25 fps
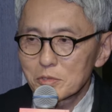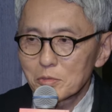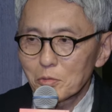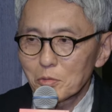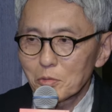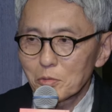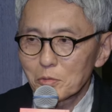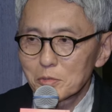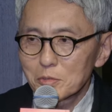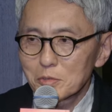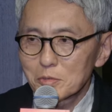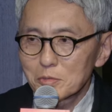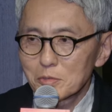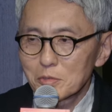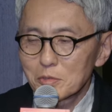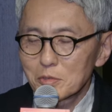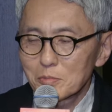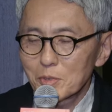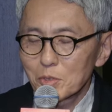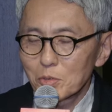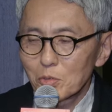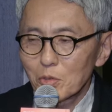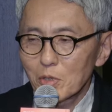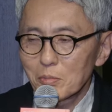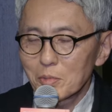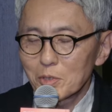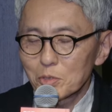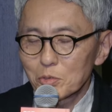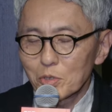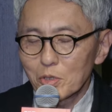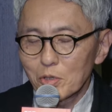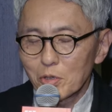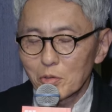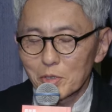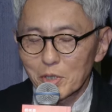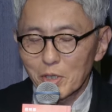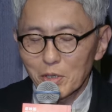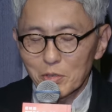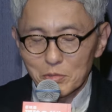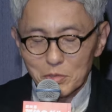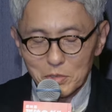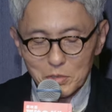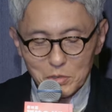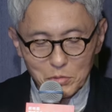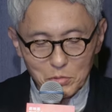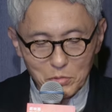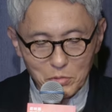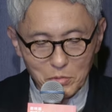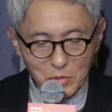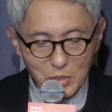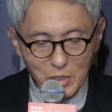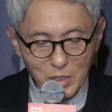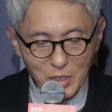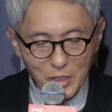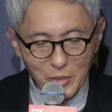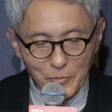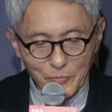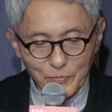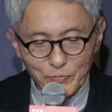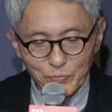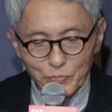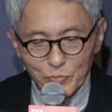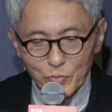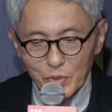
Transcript: こういうグルメドラマとかをやる人が